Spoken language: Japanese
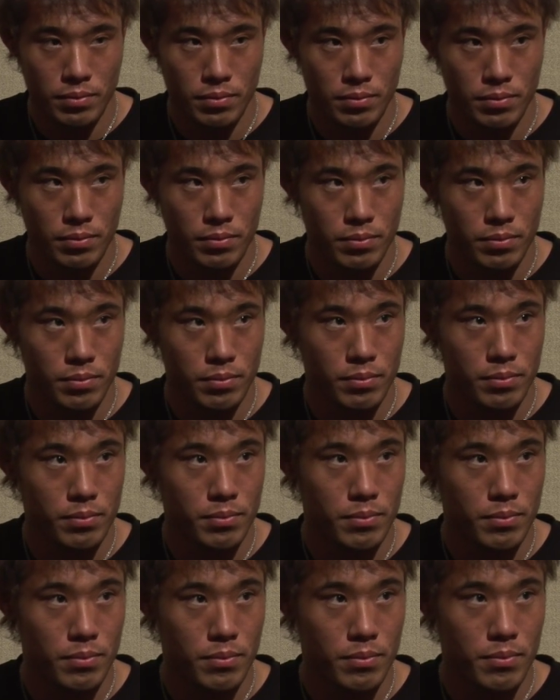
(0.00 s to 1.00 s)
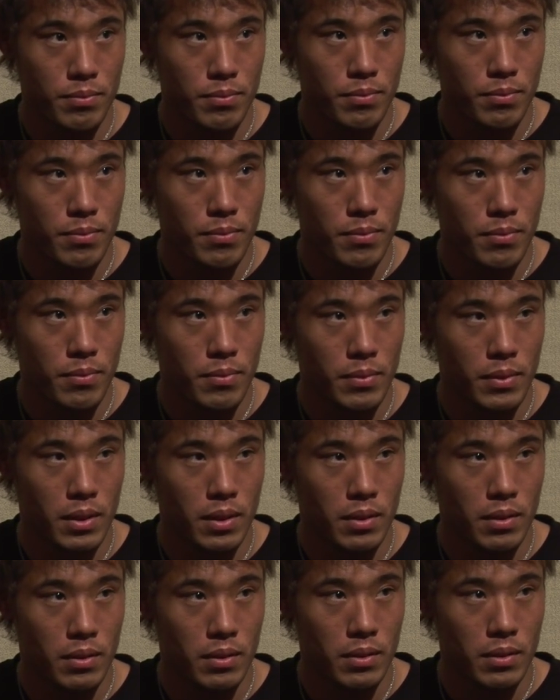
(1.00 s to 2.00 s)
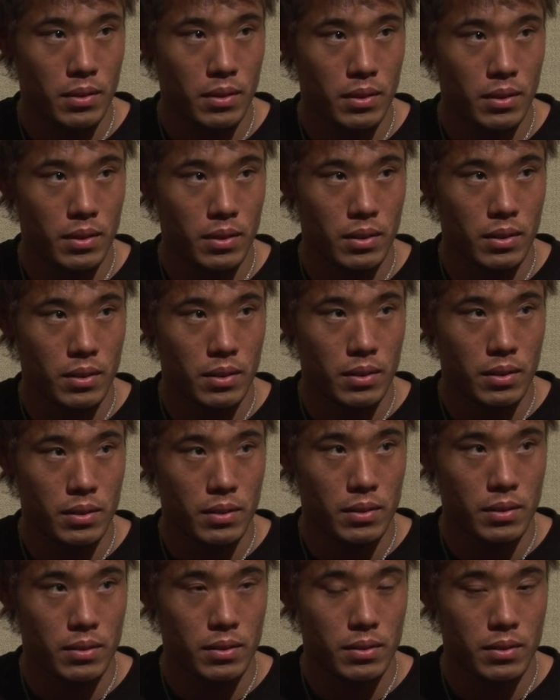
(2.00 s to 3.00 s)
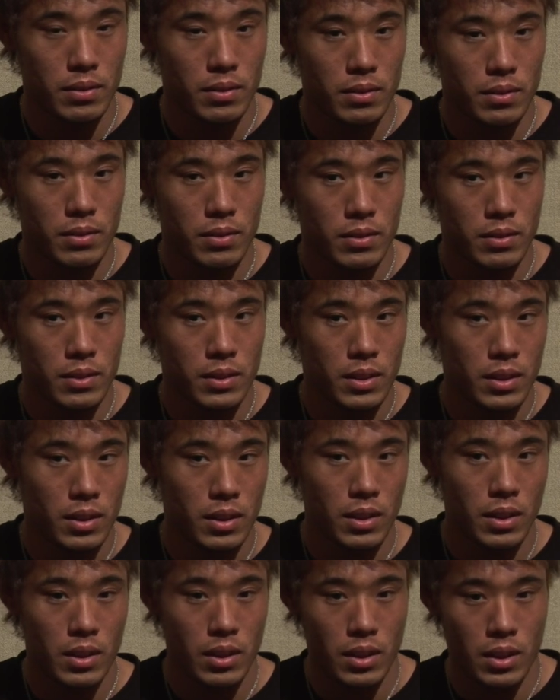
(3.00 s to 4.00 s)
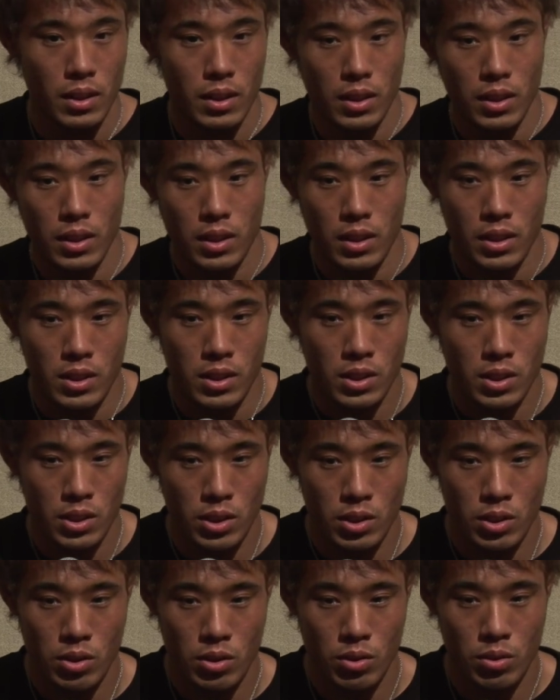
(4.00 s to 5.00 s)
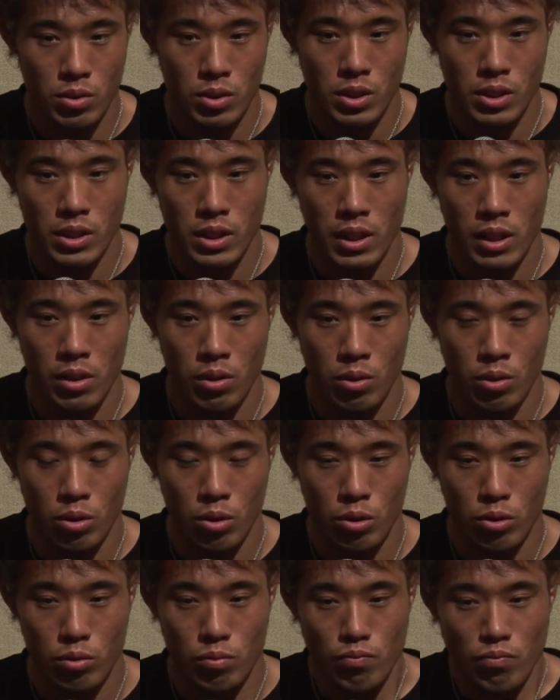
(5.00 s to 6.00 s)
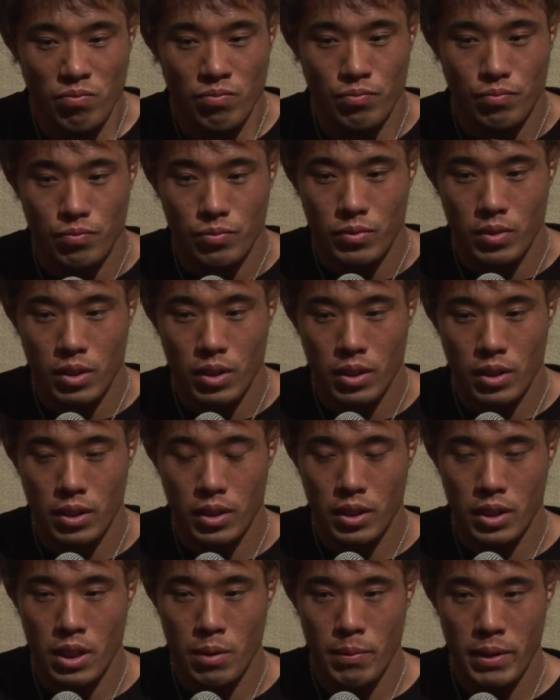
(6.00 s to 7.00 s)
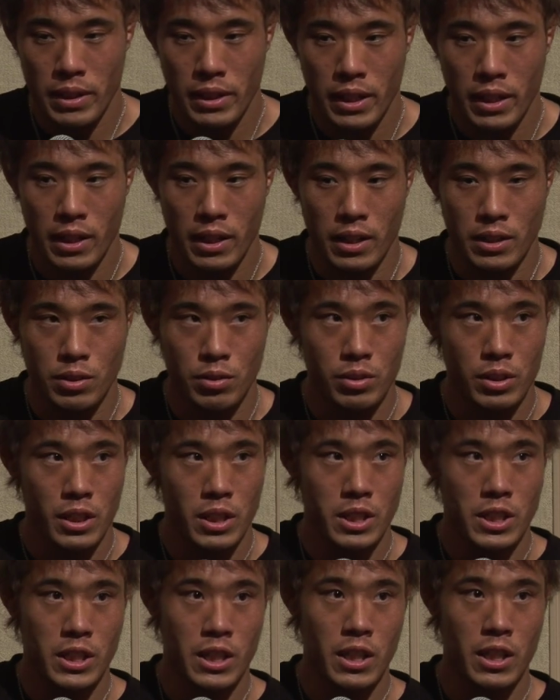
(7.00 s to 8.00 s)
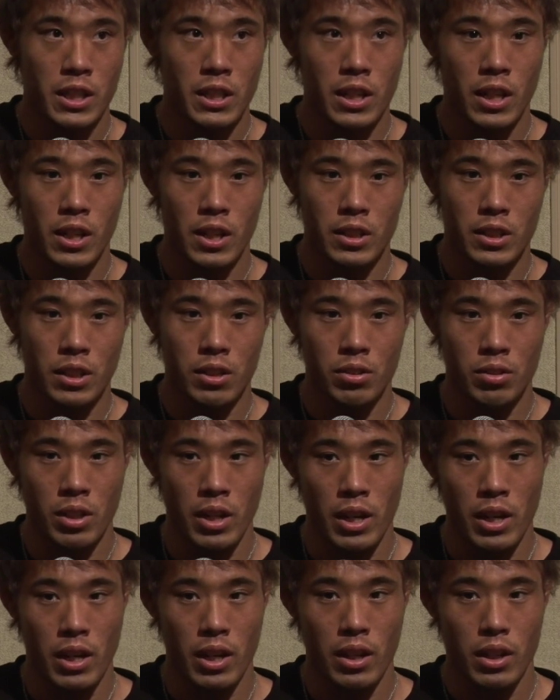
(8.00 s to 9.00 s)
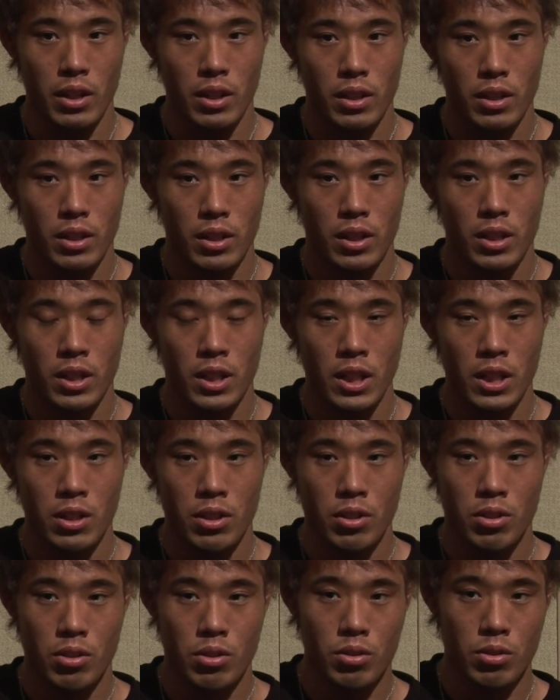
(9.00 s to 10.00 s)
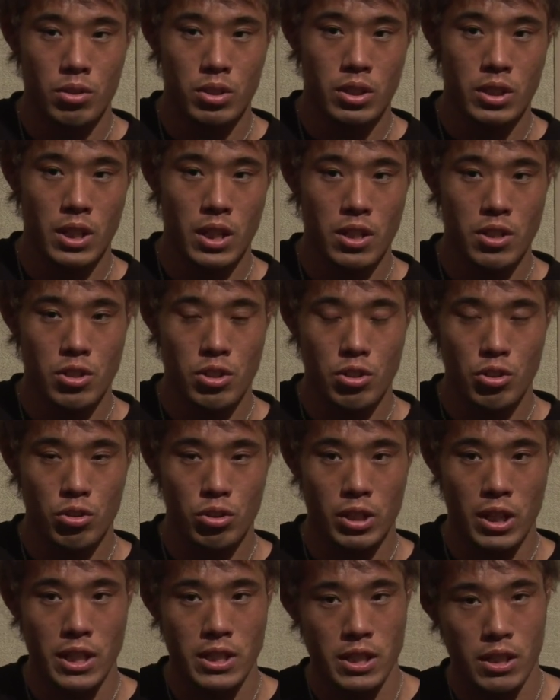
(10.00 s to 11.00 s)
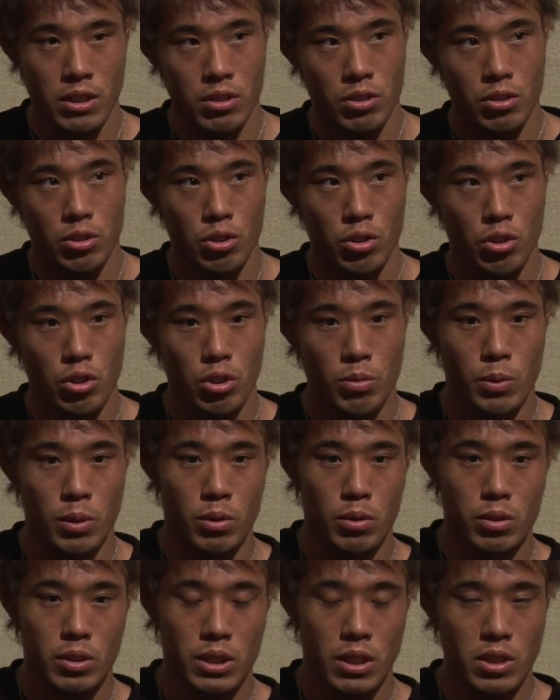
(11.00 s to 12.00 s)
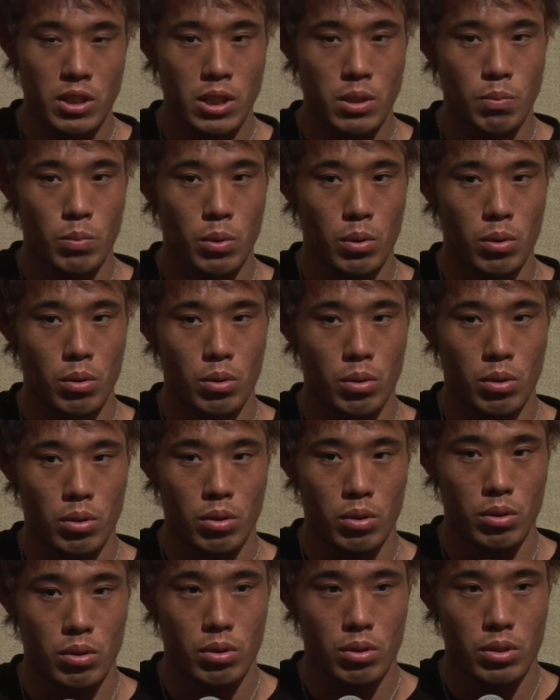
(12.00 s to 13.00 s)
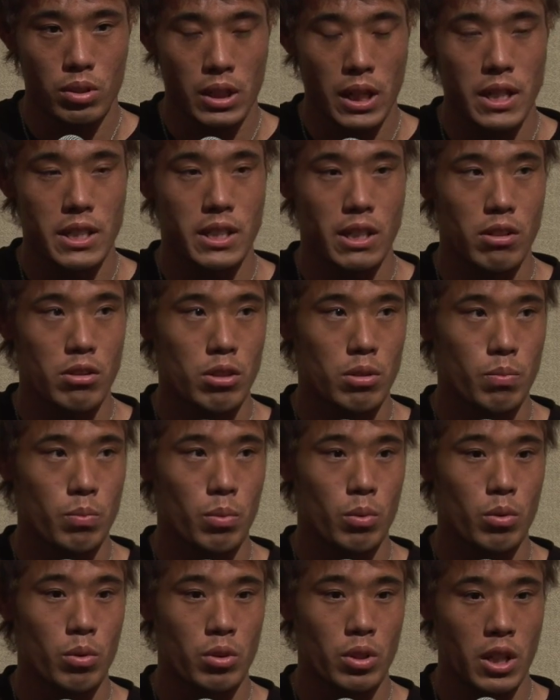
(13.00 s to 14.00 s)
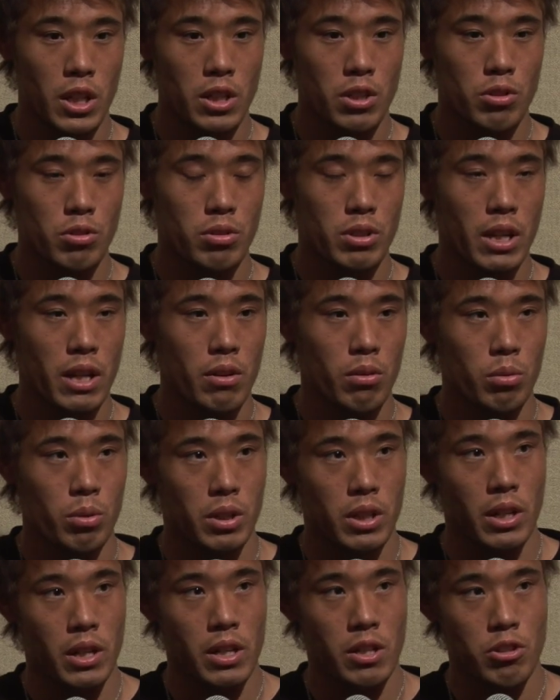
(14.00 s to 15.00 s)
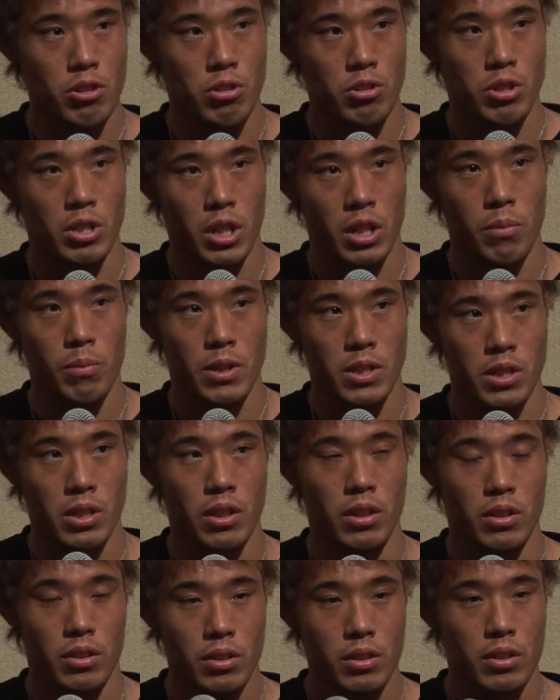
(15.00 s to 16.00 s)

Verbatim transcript: どういうところにこう力を入れて練習されてきましたそうですねあの決まってからそんなに時間がなかったのできっと選手の対策というよりもサウスポー対サウスポーに重点を置いて練習してきました。